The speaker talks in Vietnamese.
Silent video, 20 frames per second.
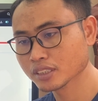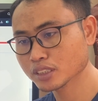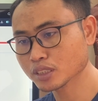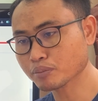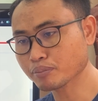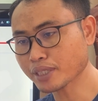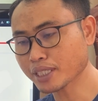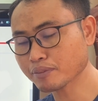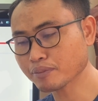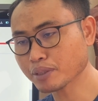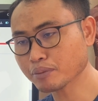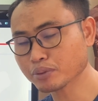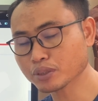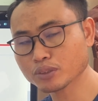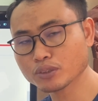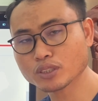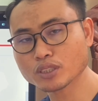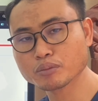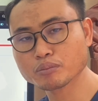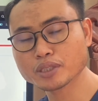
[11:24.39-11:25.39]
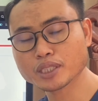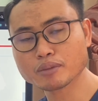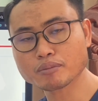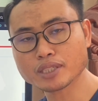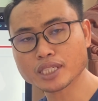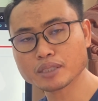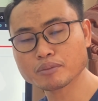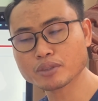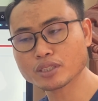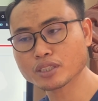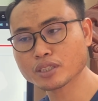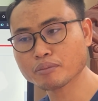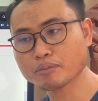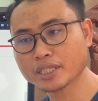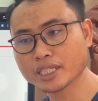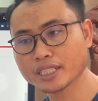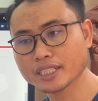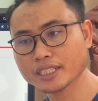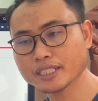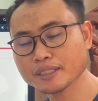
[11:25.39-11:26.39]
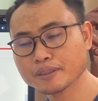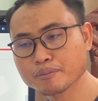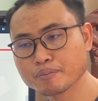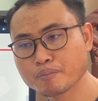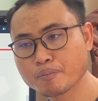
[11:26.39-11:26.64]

sầm bát ba bờ thô là miền làm lại bỏ khmai